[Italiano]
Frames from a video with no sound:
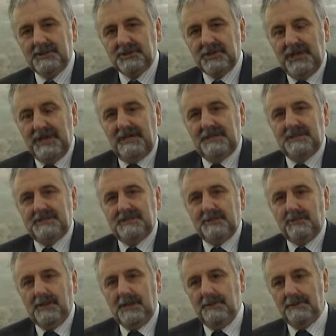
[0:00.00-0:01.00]
c'è
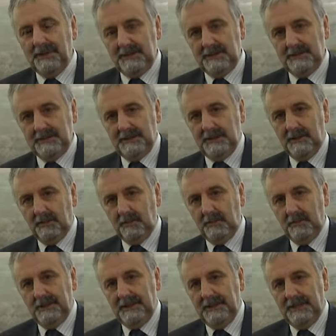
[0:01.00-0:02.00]
sicuramente
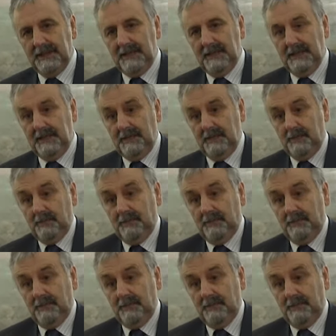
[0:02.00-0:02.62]
un,